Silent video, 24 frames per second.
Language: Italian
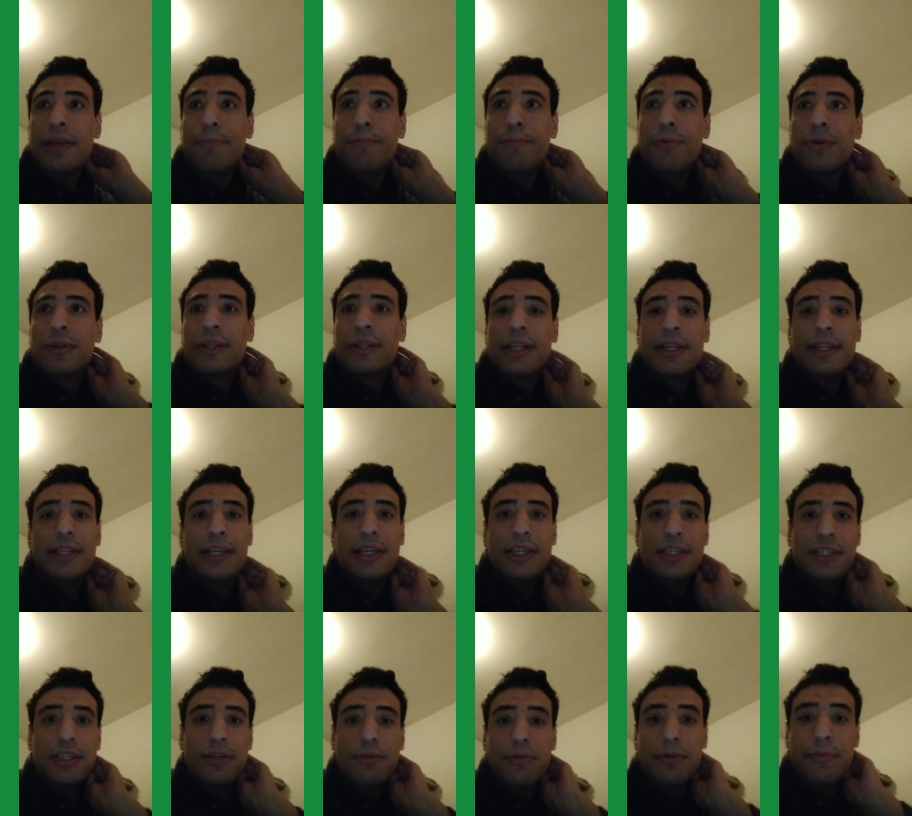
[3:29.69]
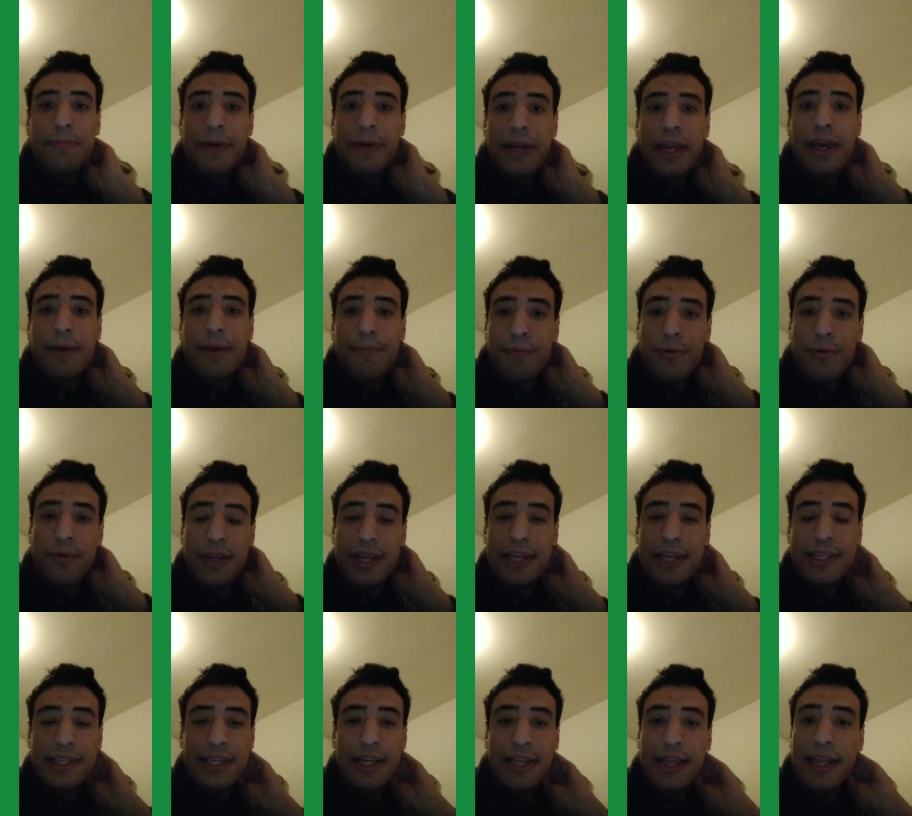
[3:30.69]
importantissimo perché
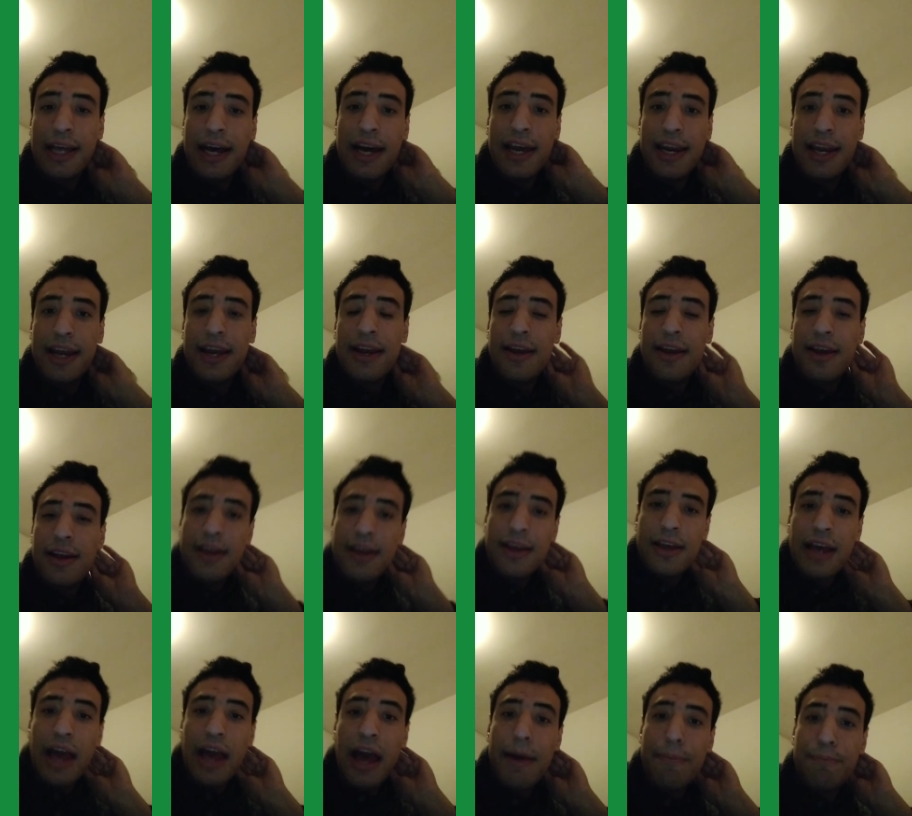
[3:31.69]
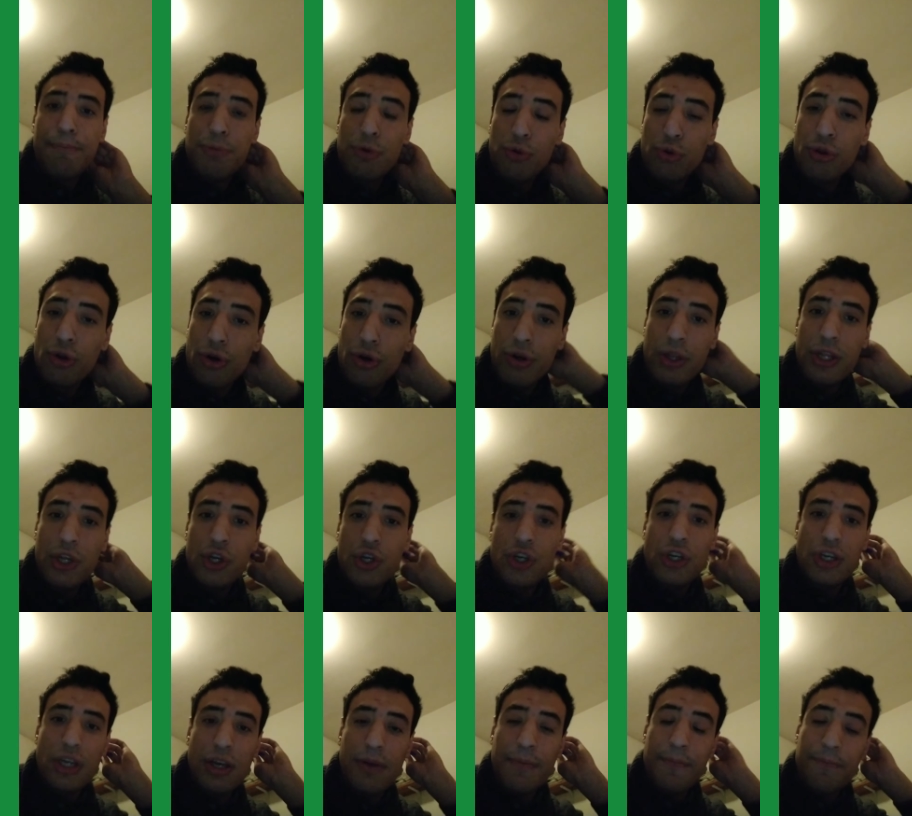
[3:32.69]
potresti andare a più
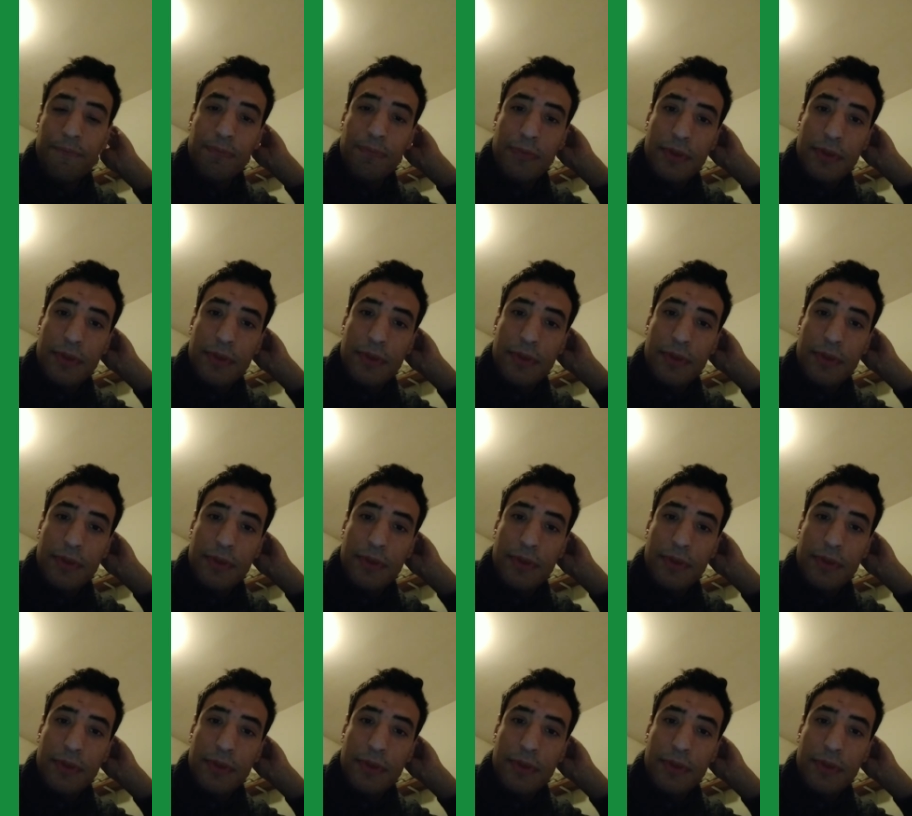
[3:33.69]
12